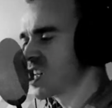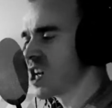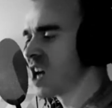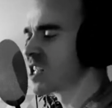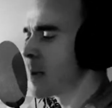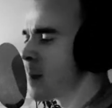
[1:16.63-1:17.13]

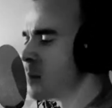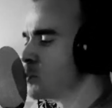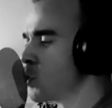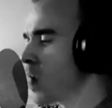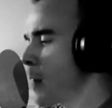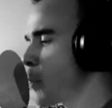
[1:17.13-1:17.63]
incapables de
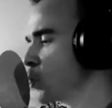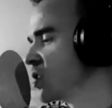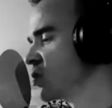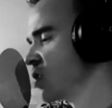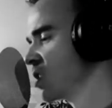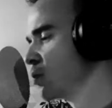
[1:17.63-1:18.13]
la
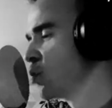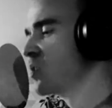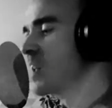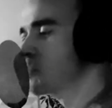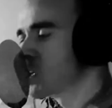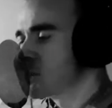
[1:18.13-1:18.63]
protéger, de
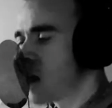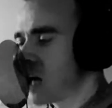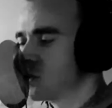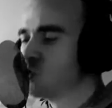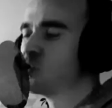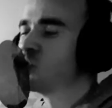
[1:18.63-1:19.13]
tes
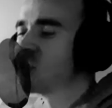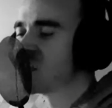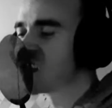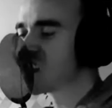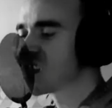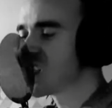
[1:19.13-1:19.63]
brimades, de tes
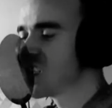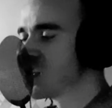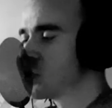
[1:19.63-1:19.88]
excès.